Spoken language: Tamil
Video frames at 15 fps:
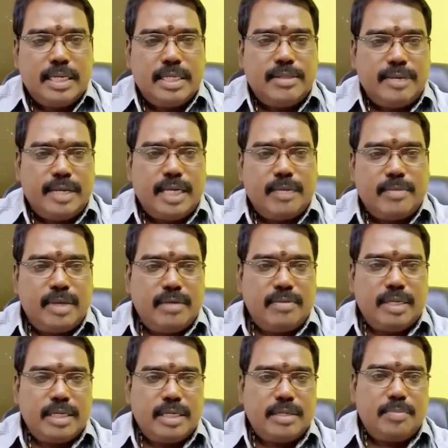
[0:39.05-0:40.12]
இது வரைக்குமே
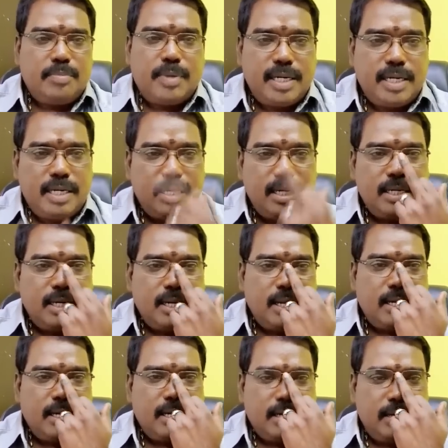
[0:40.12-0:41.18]
அவருக்கு பெண்
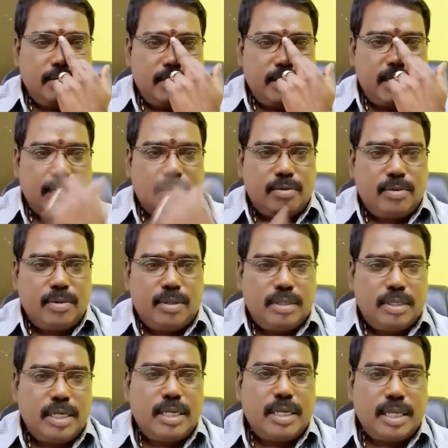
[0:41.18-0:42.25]
என்றால் என்னவென்றே ஒரு
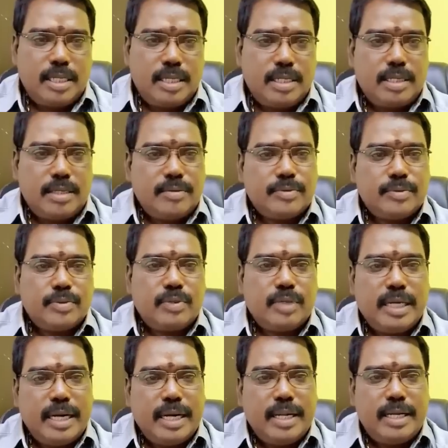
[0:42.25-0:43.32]
தெரியாத
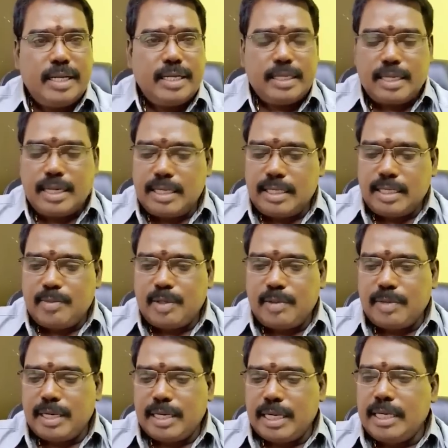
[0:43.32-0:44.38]
ஒரு நிலையில் இருக்கிறார்
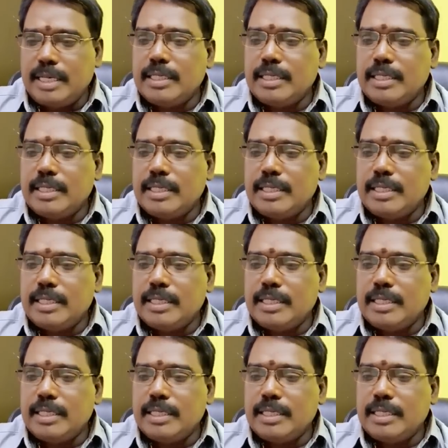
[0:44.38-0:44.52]
திருமணமாகலை